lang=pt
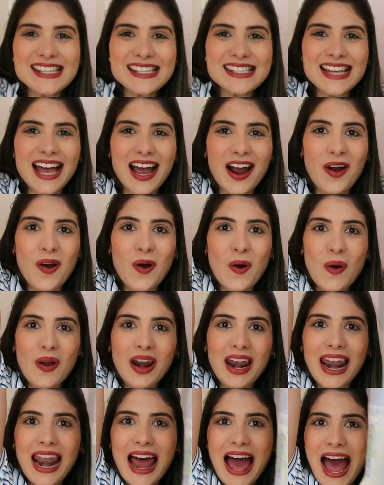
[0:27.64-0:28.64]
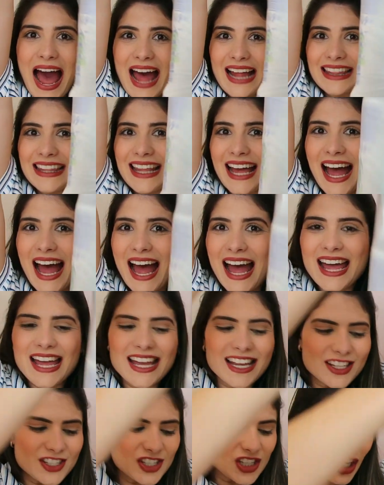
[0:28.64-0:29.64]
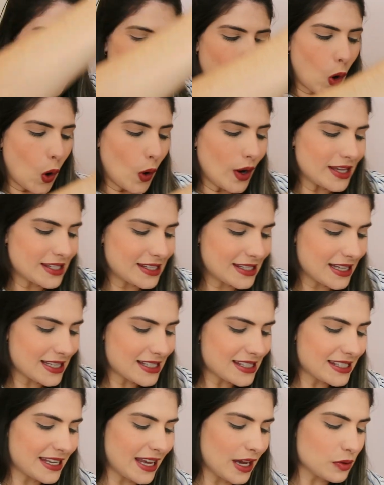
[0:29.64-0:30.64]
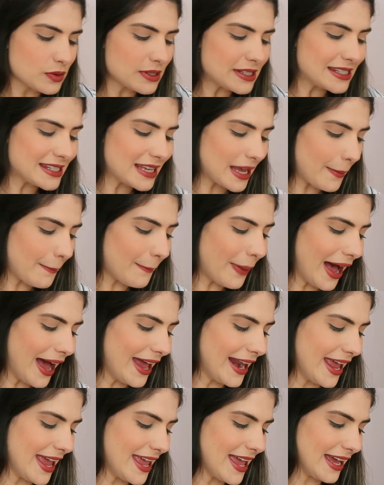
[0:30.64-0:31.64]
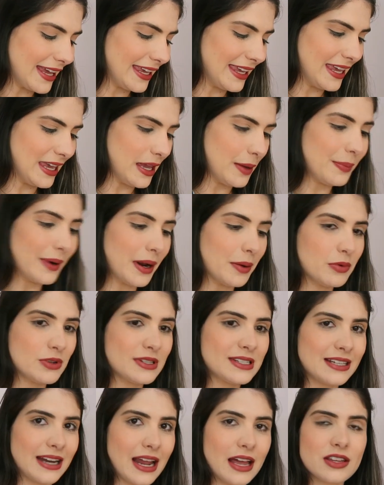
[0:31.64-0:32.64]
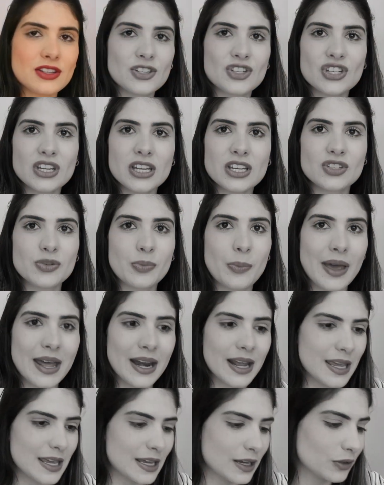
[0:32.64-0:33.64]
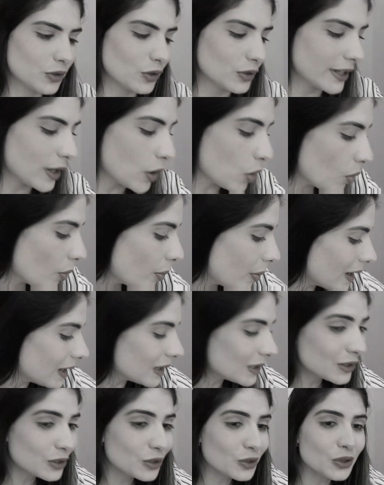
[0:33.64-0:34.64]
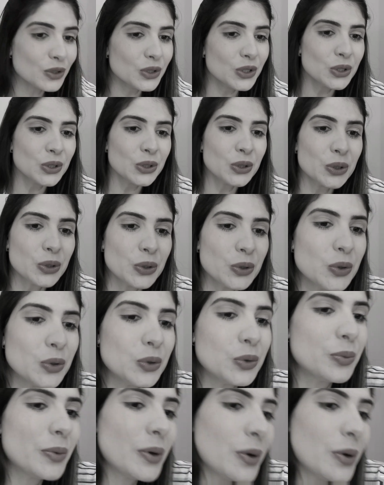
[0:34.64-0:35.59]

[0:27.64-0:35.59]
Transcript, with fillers: a sacolada de coisas que eu separei aqui pra mostrar. Gente, peraí, aí que eu tô derrubando o